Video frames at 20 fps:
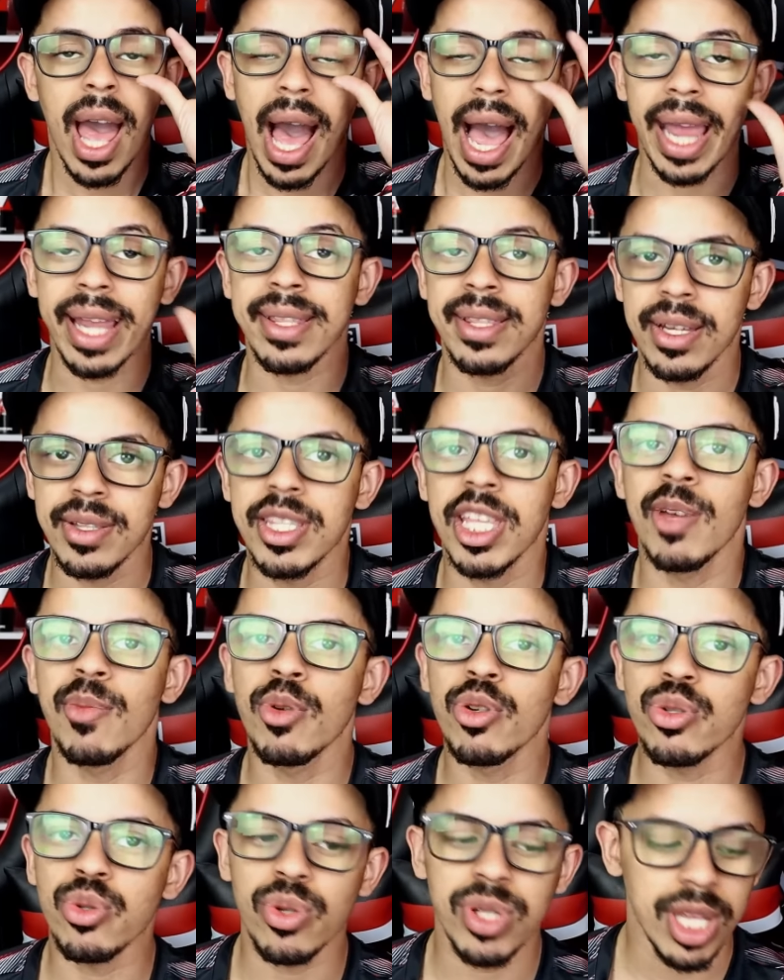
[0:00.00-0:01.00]
ainda
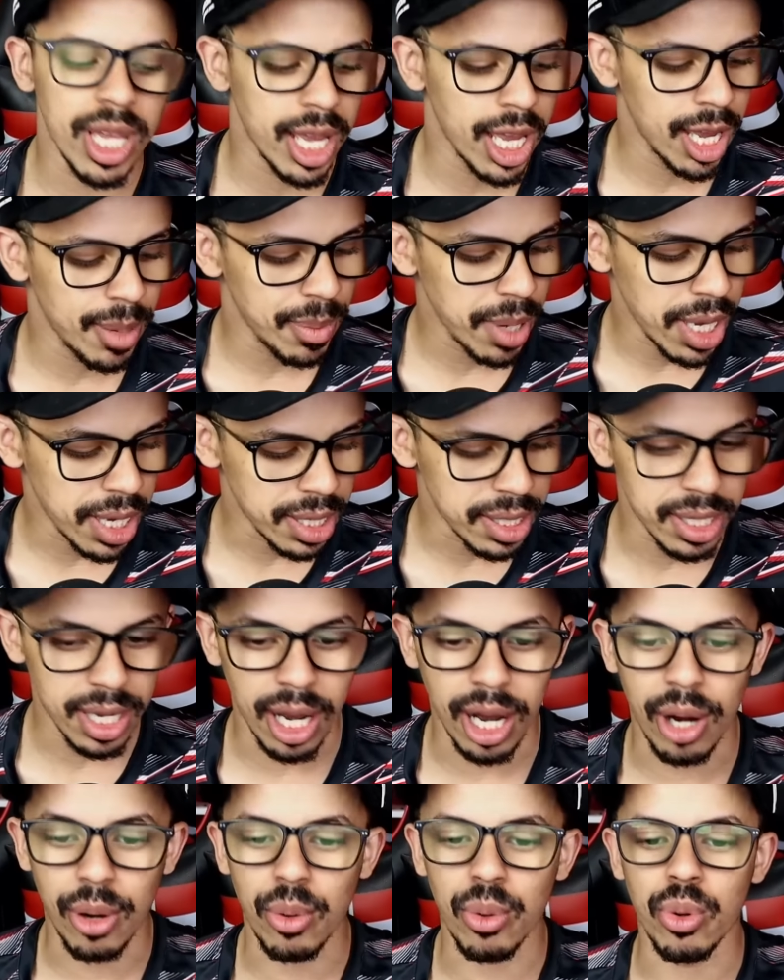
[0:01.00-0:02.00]
temos no DM
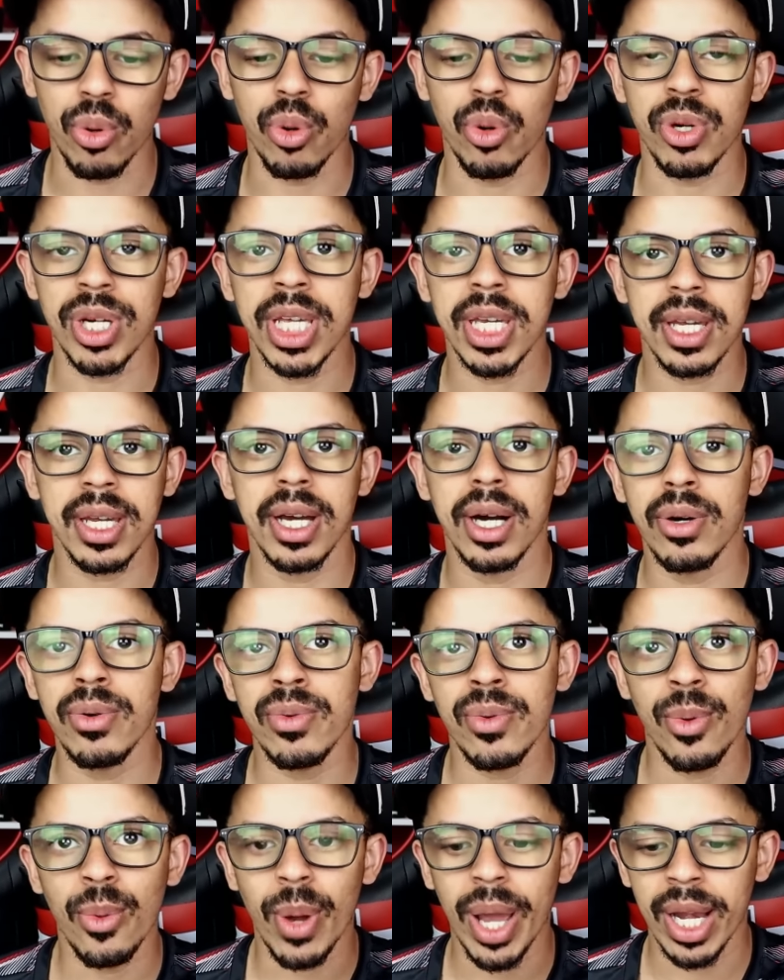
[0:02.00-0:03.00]
ainda o
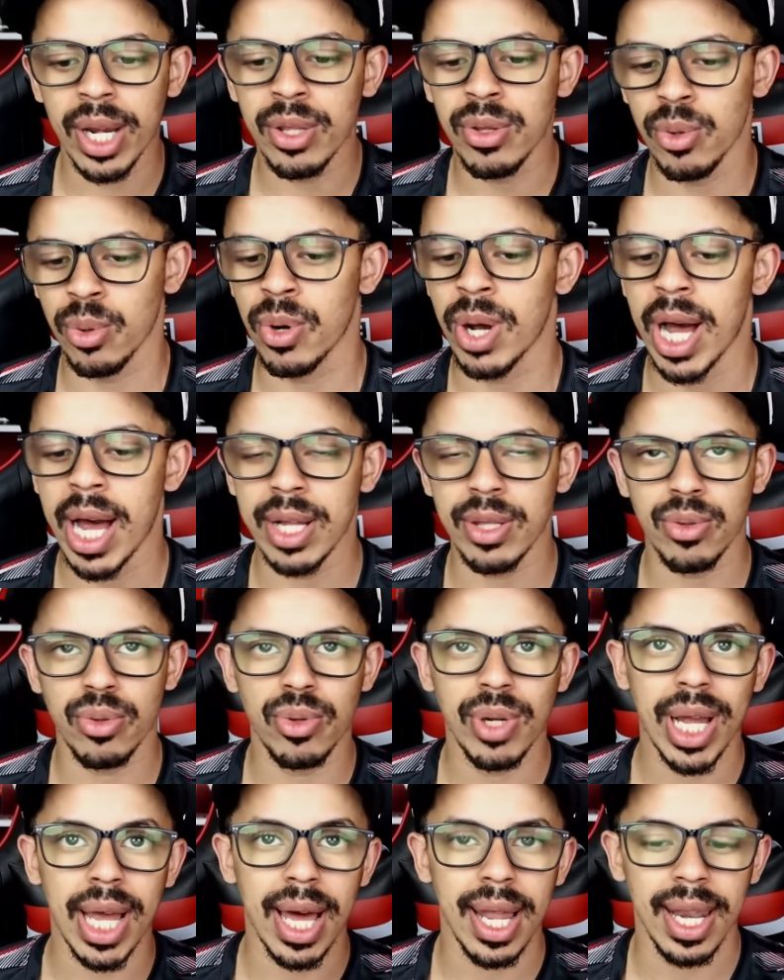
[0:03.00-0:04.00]
Nicão, o Wellington
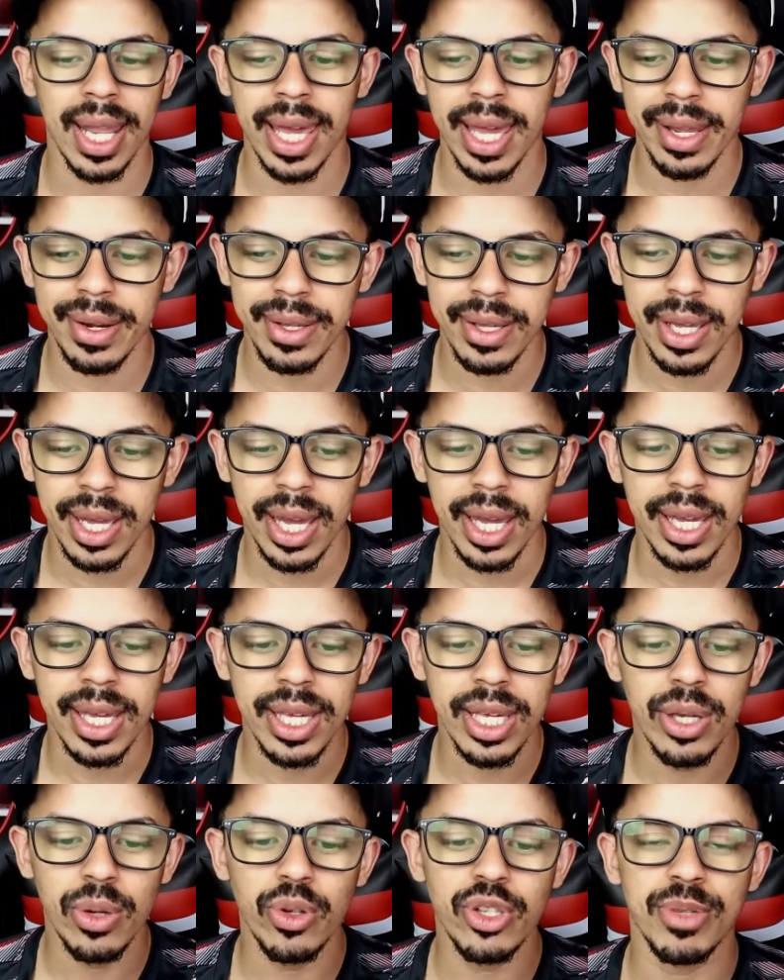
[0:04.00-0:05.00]
Rato, Caleri
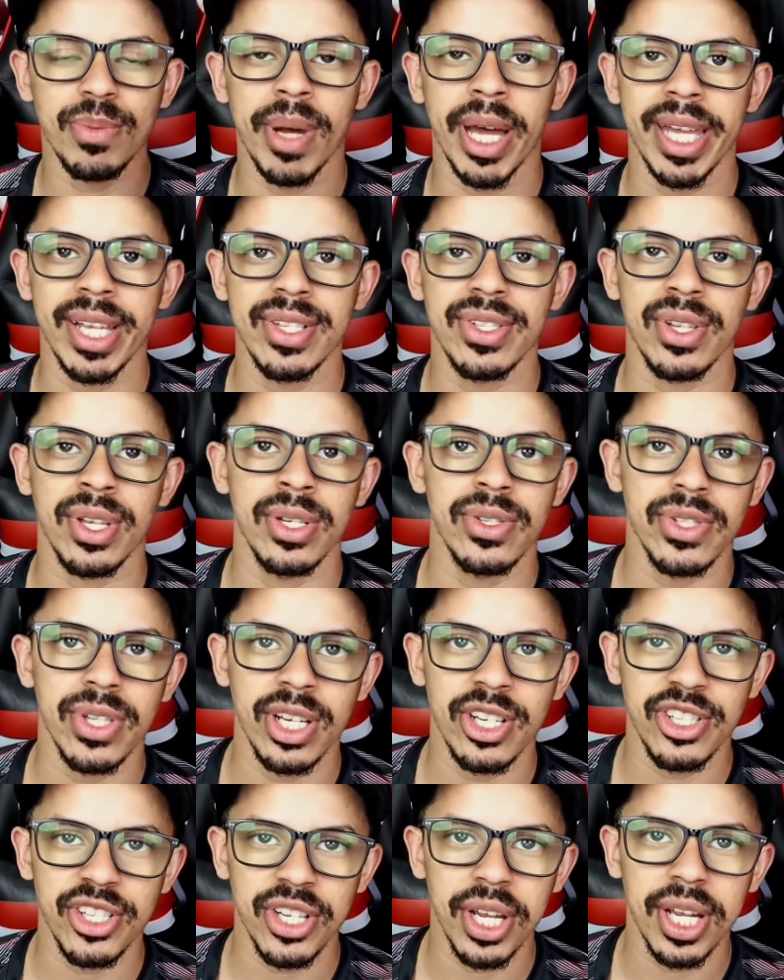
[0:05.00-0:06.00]
e os mais
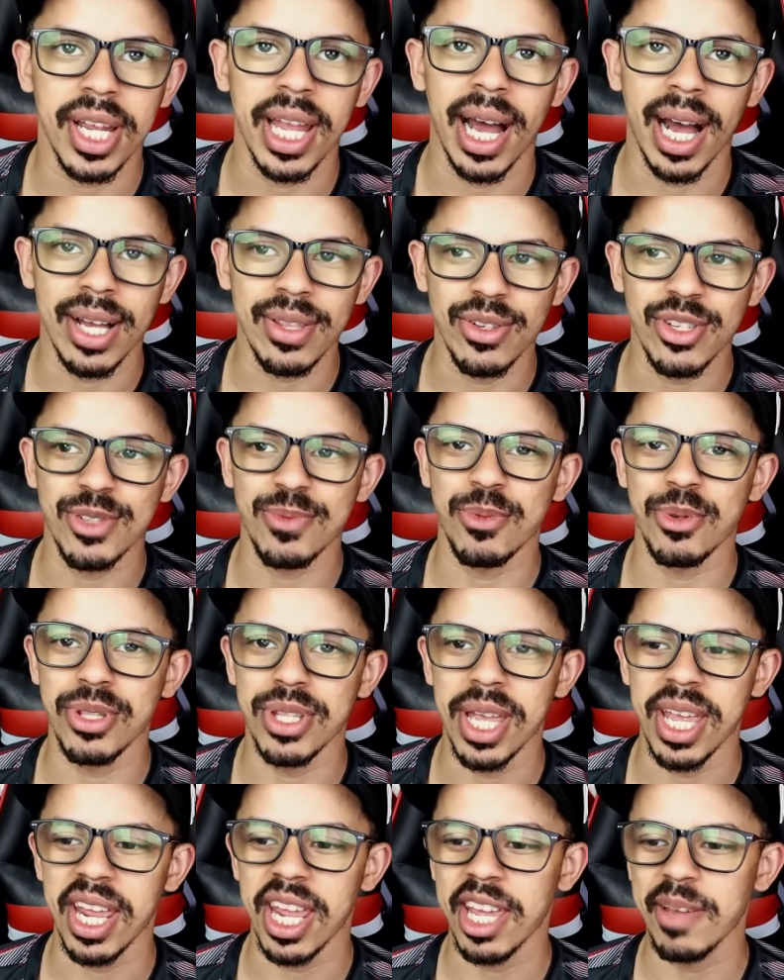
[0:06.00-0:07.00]
recém-chegados pro
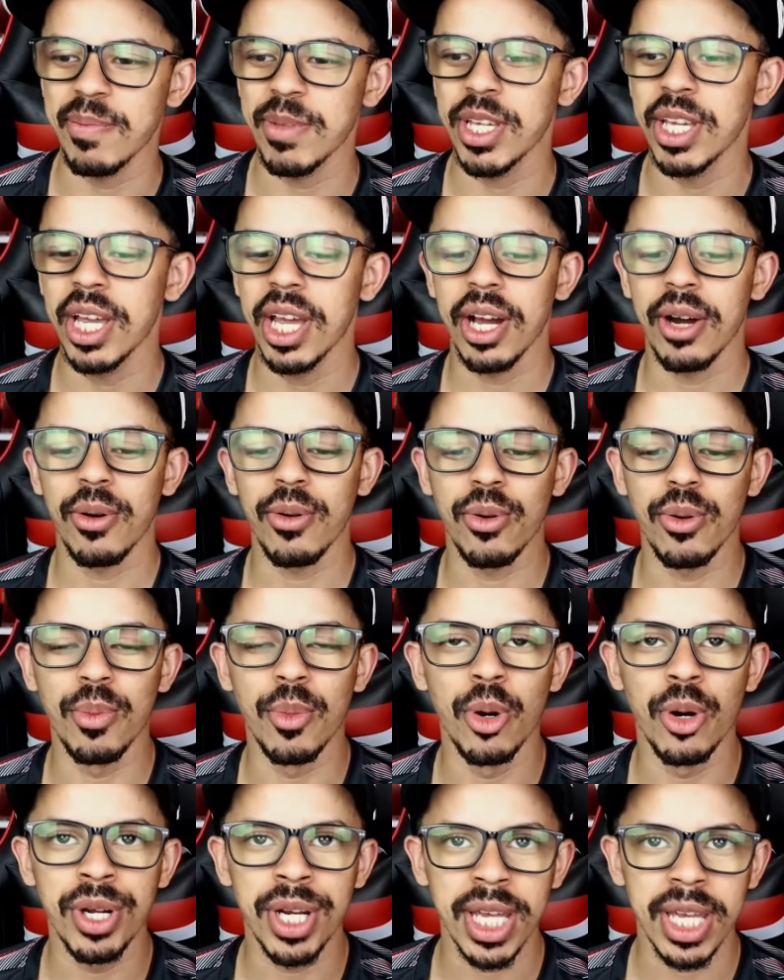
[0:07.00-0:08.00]
DM, o
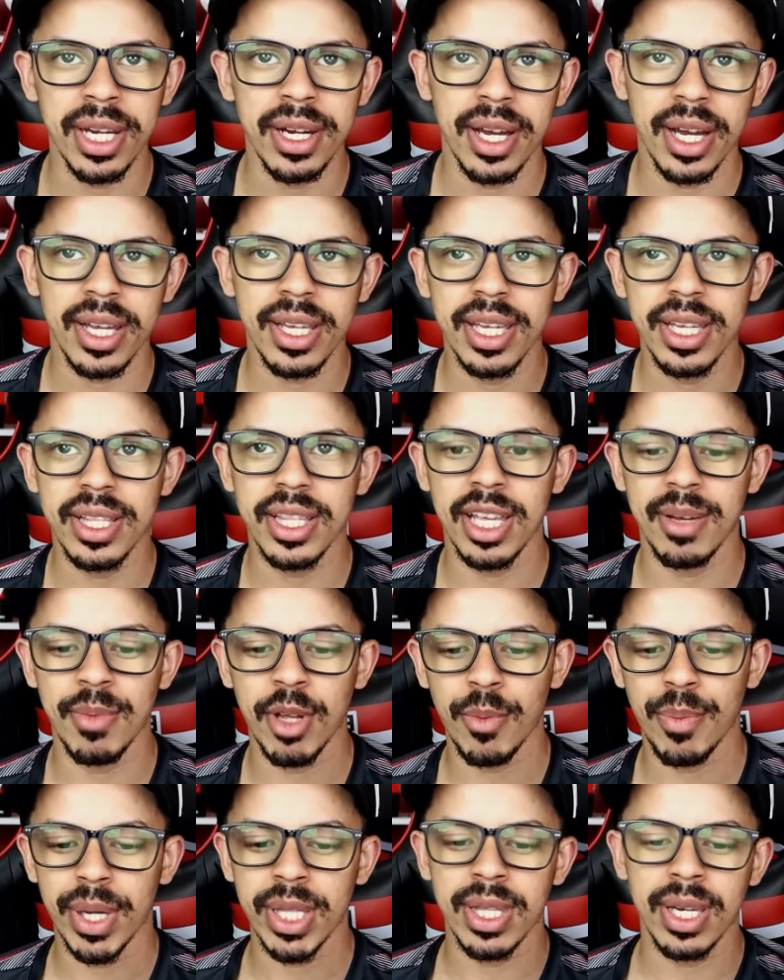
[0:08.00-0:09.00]
Moreira e
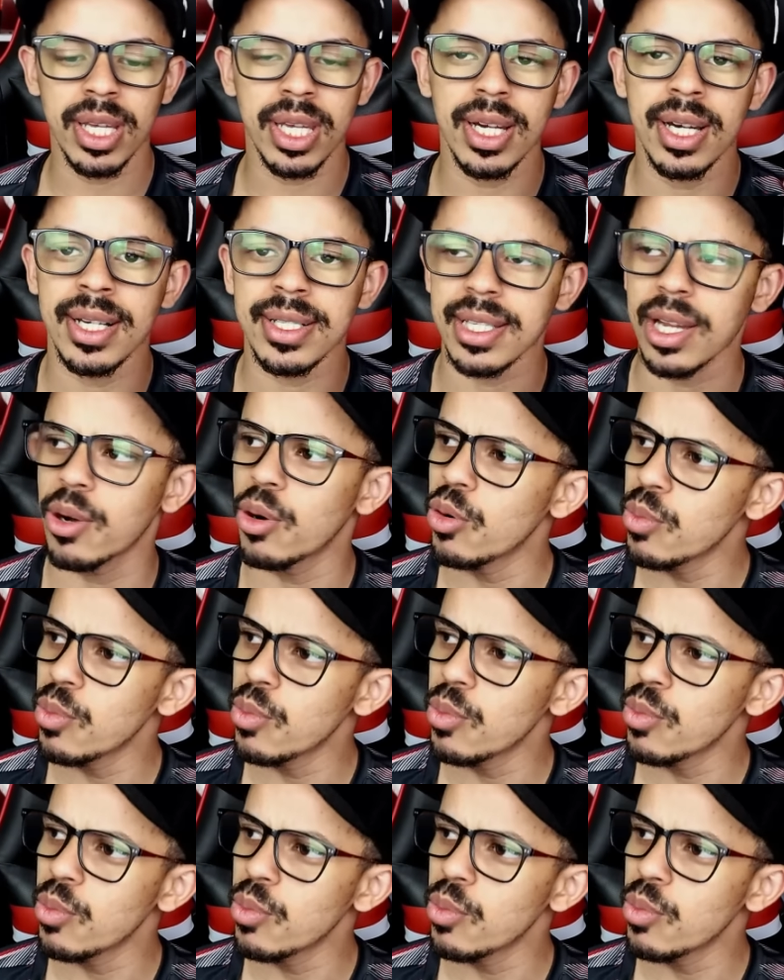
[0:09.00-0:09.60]
também o Patrick Lanza.